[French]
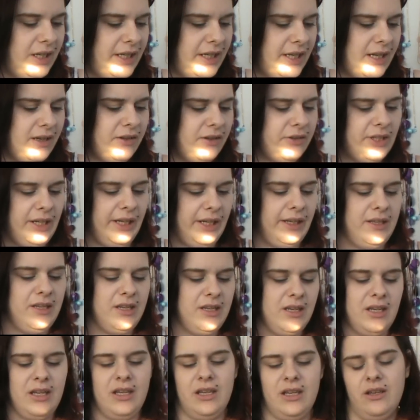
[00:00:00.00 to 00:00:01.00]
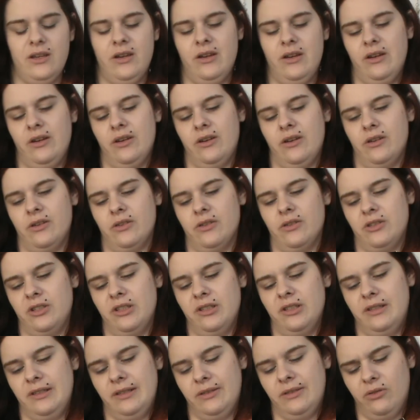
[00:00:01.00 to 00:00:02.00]
Et en dernier, euh,
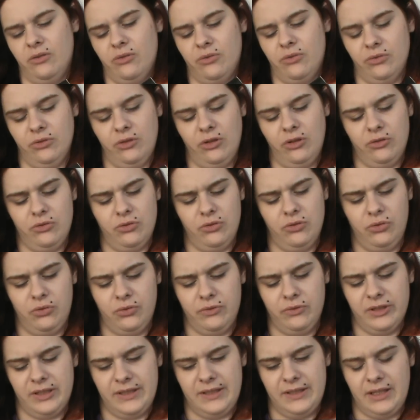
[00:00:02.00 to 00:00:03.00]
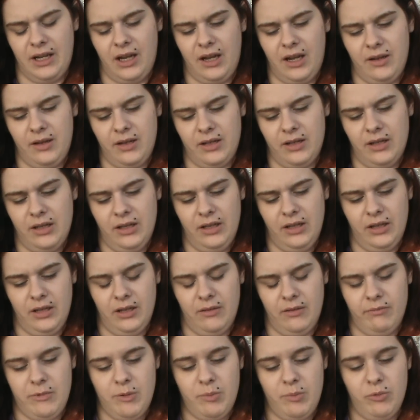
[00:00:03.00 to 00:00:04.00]
j'étais trop contente de trouver ça.
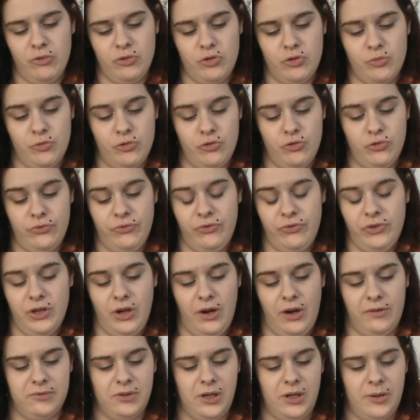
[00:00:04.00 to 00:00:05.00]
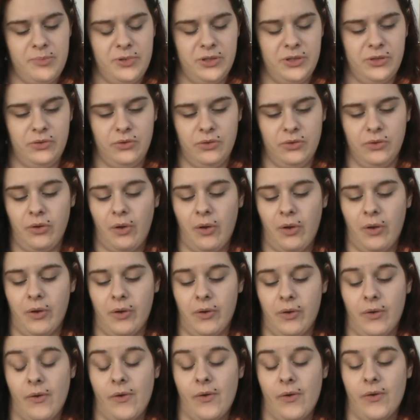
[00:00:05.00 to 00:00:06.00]
Mais bon, je me suis fait avoir puisque
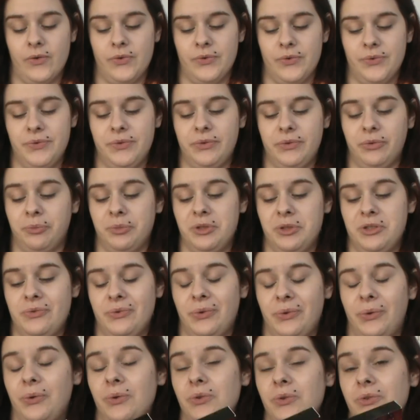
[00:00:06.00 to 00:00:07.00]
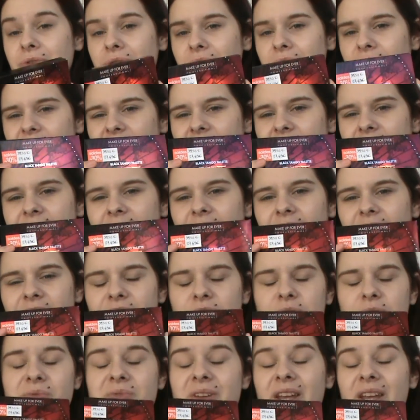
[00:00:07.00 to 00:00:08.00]
euh, je suis tombée sur une que quelqu'un
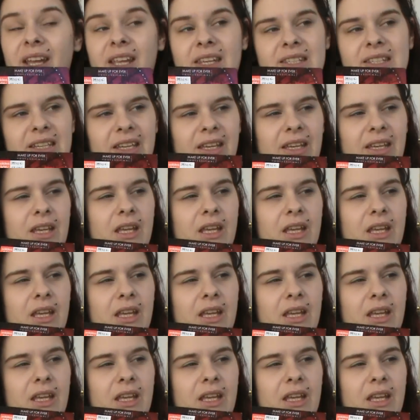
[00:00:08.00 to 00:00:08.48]
avait ouverte.